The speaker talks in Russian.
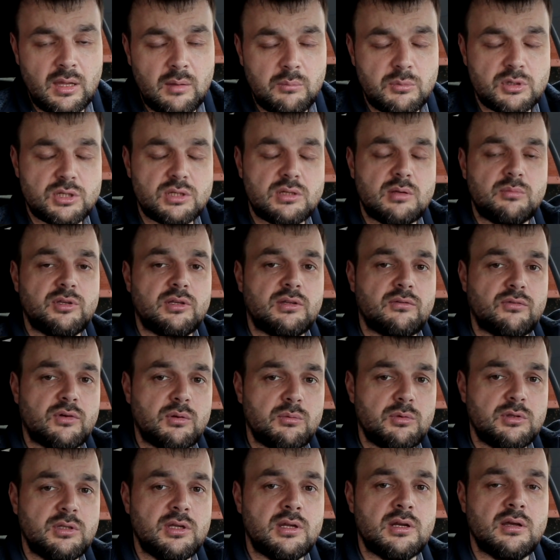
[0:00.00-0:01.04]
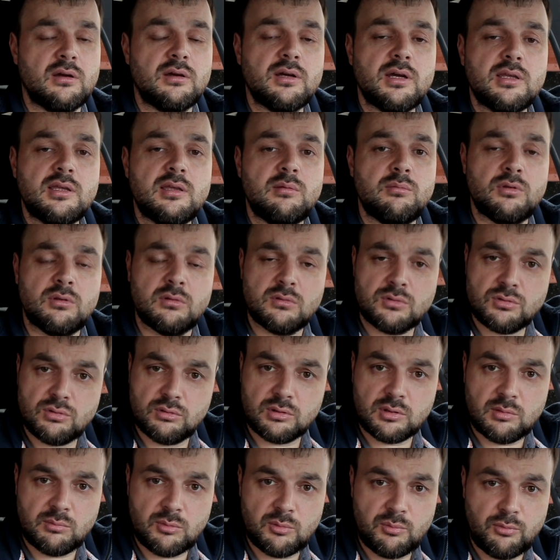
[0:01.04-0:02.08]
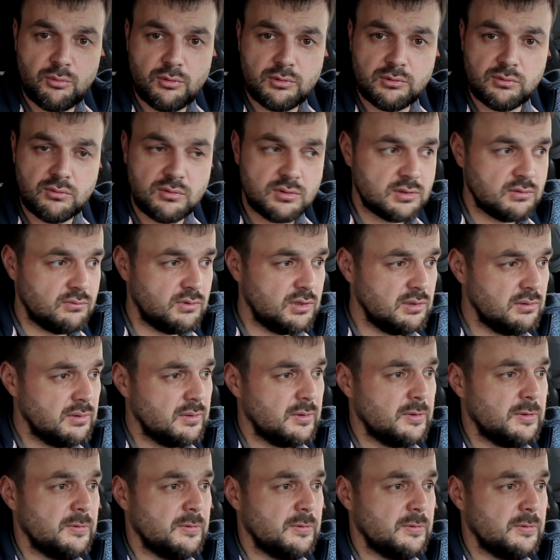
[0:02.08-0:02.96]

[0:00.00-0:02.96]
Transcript: Пишите обязательно в комментариях, какими щетками пользуетесь вы.